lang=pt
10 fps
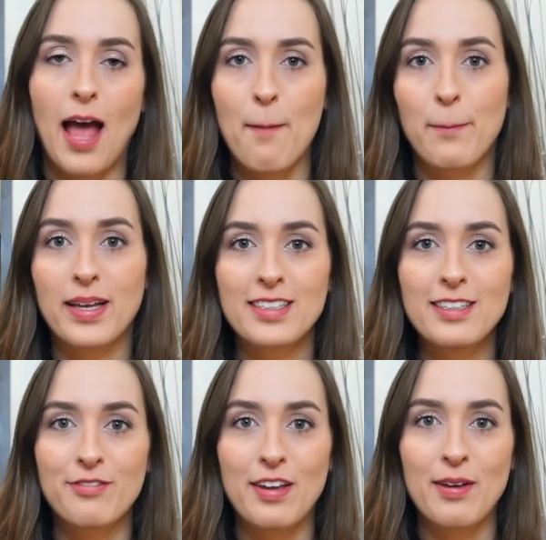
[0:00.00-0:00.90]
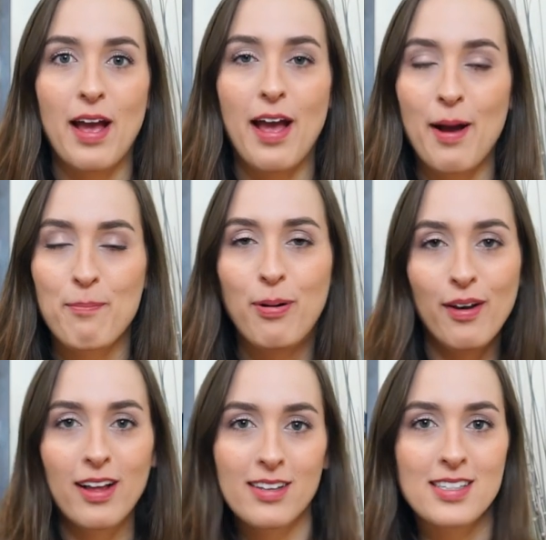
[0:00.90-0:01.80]
Tá, mas enfim, é,
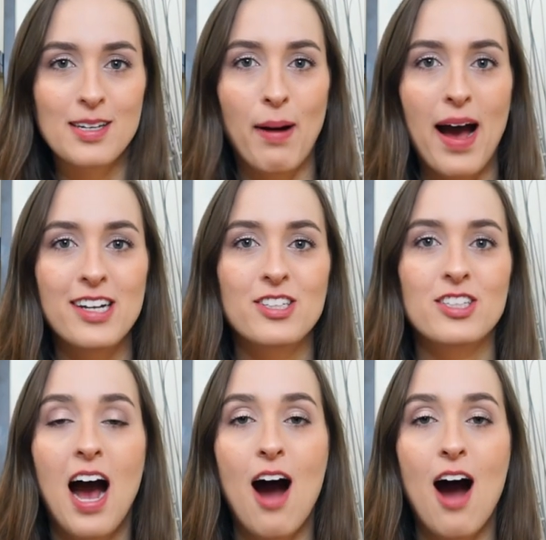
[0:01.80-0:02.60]
pulando essa parte,